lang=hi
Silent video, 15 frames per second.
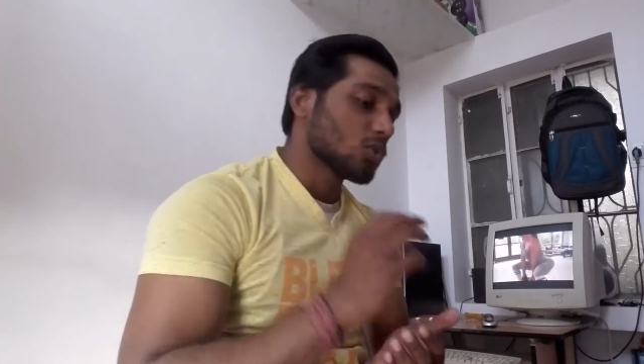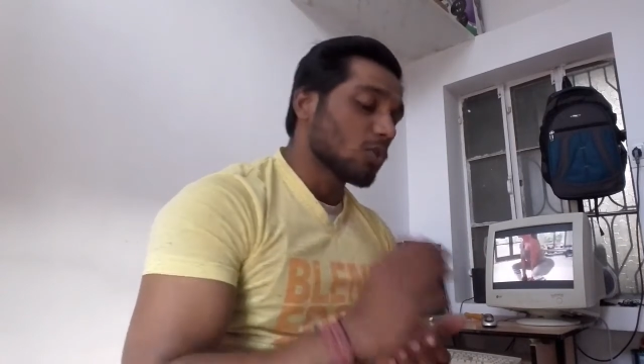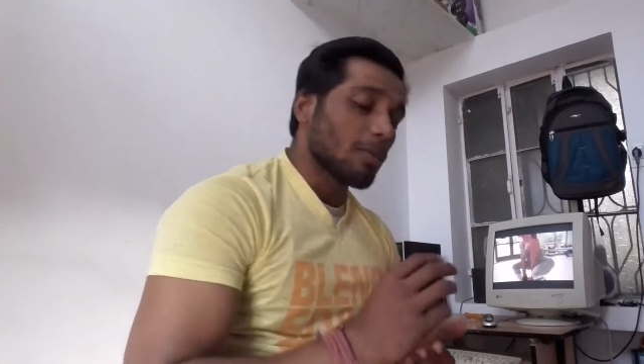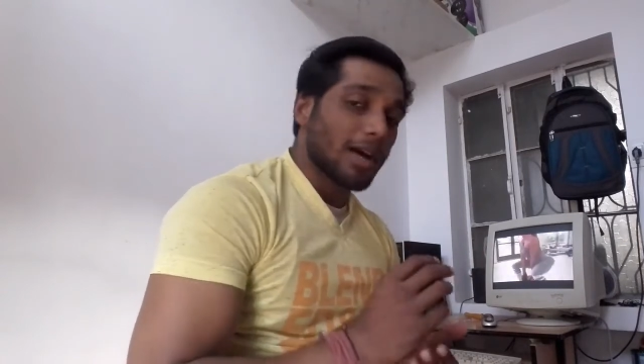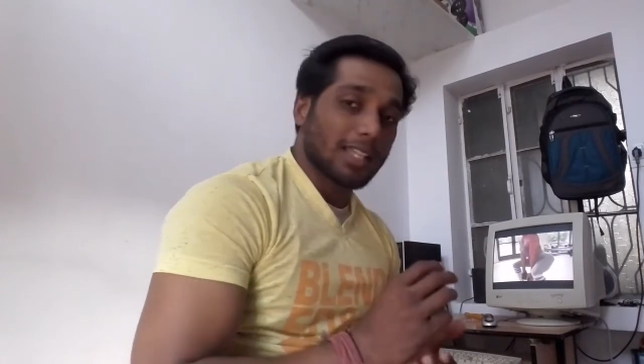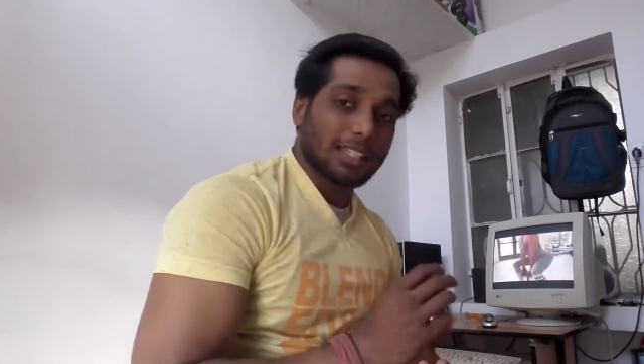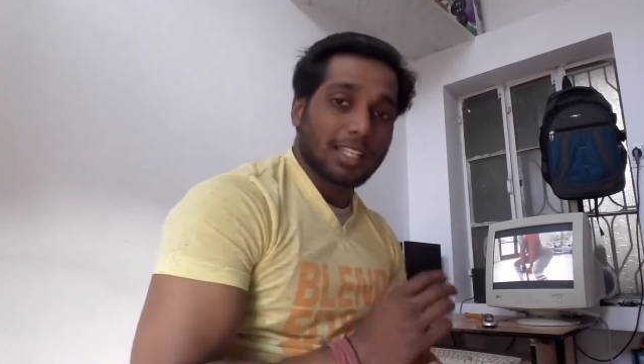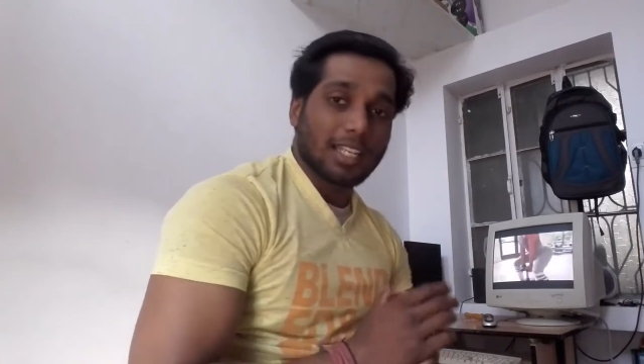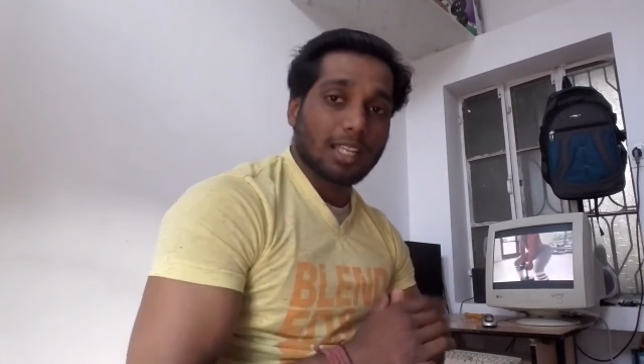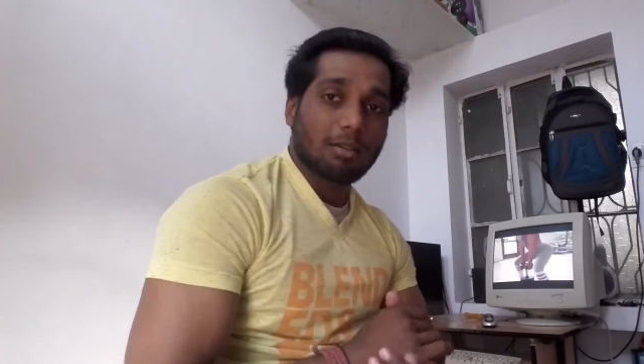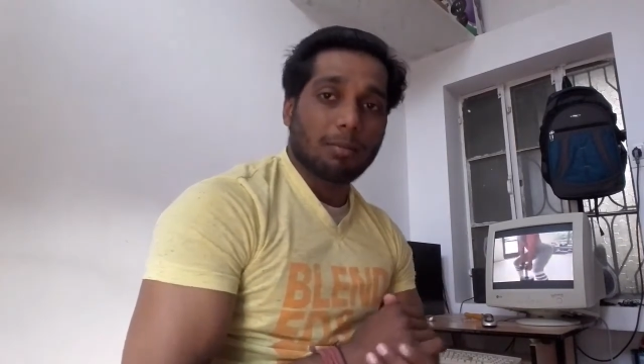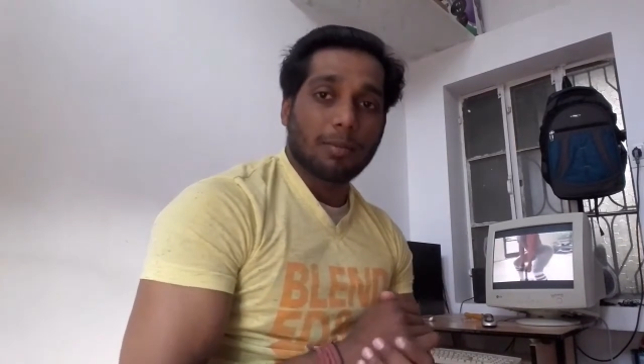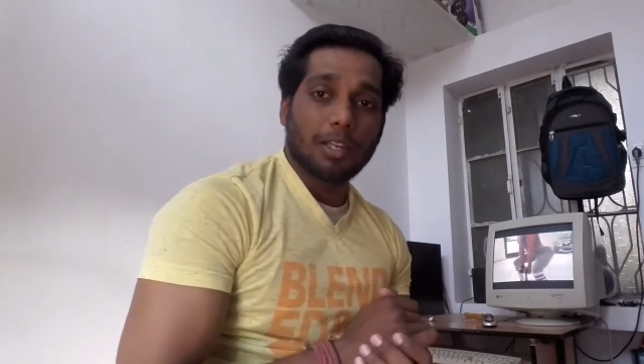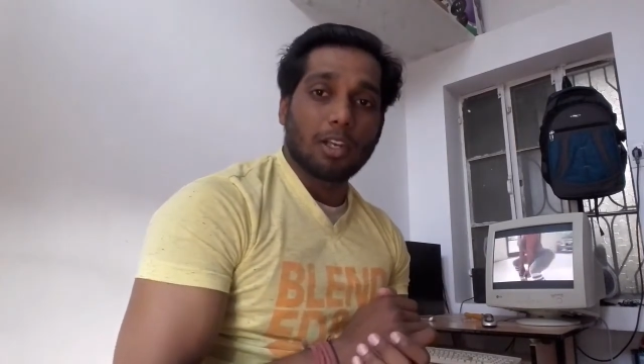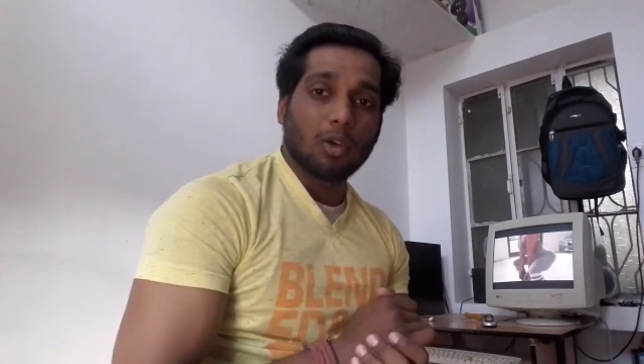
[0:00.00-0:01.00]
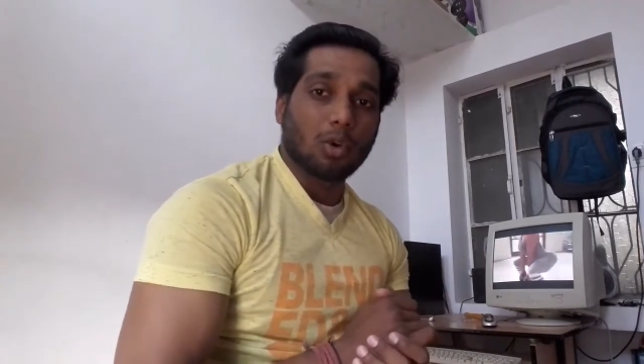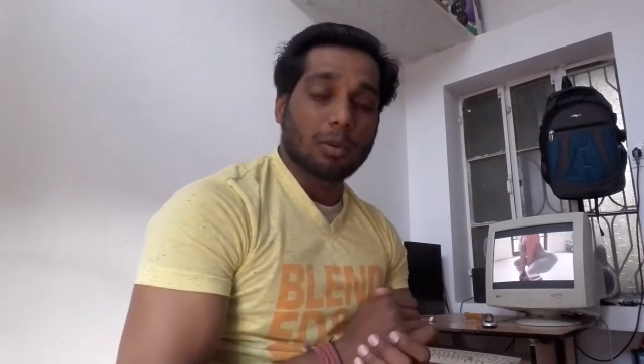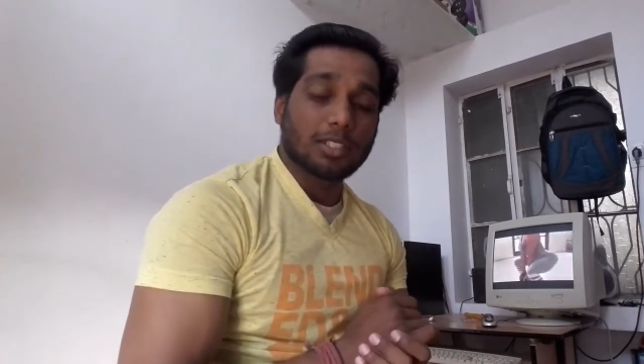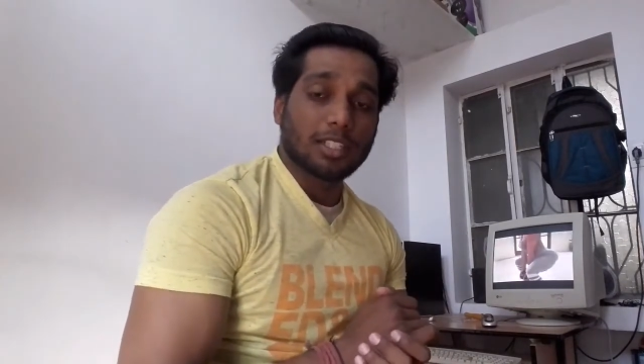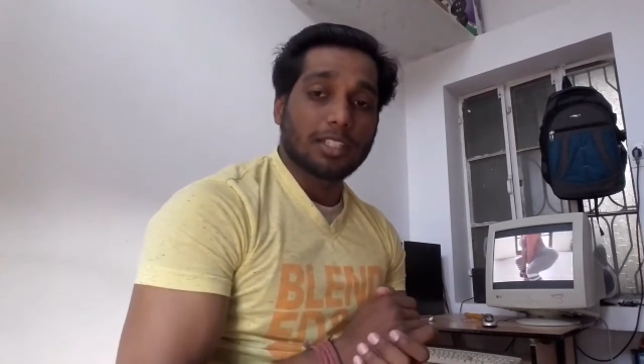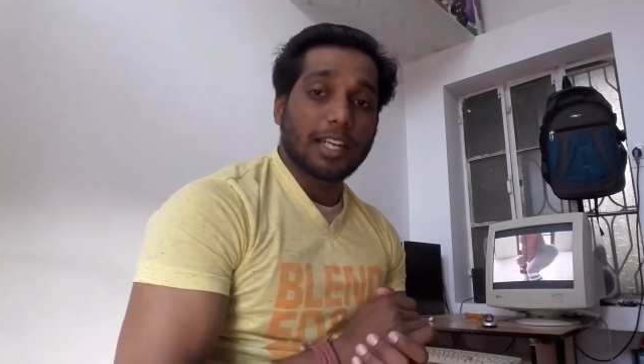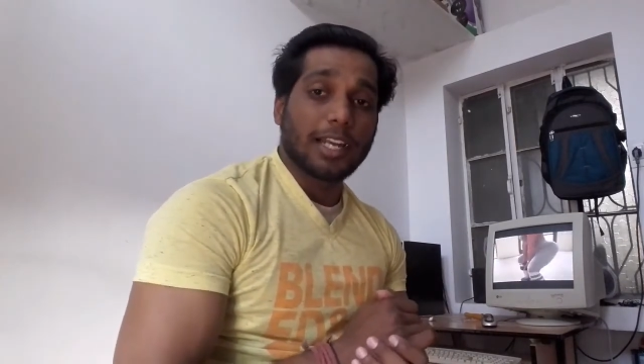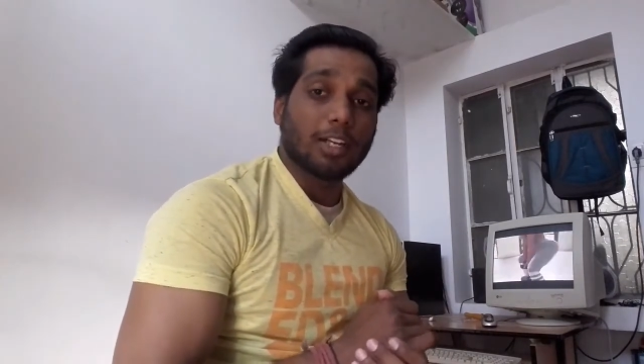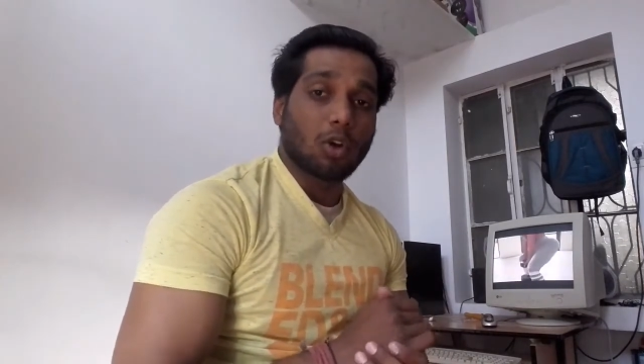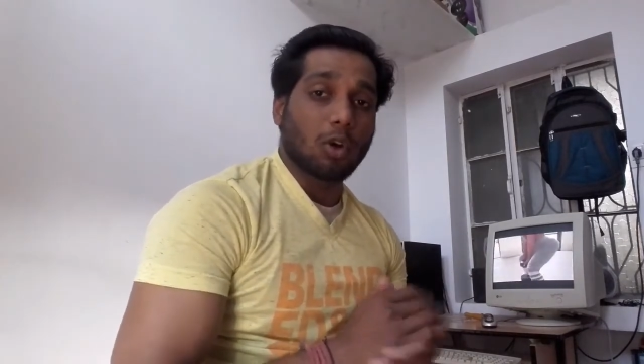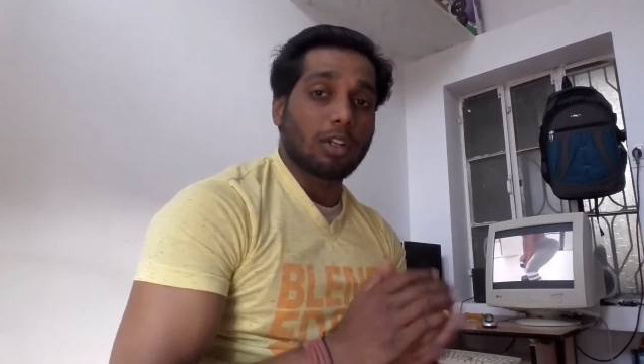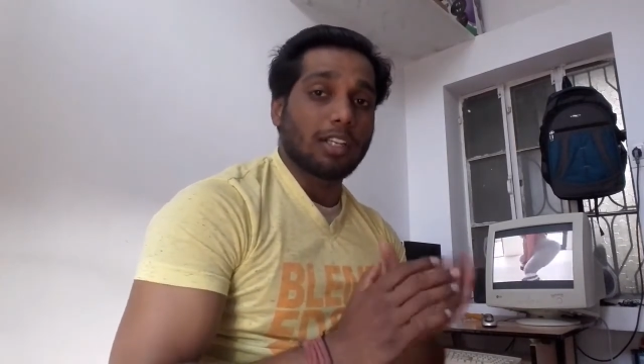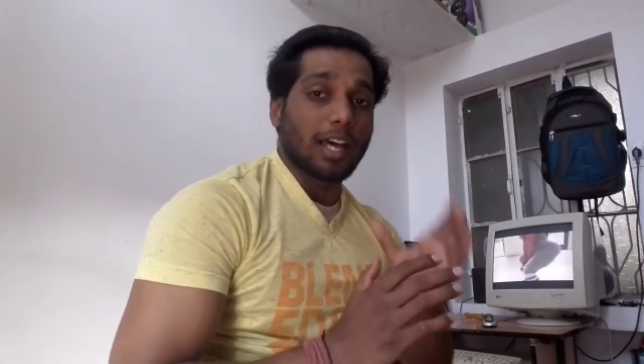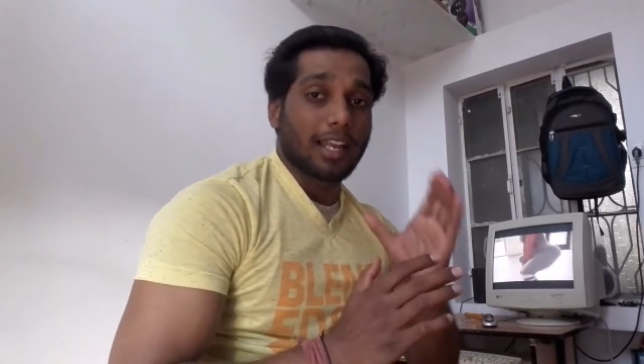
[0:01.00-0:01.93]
सो बात करेंगे हम अपनी लो बजट डाइट और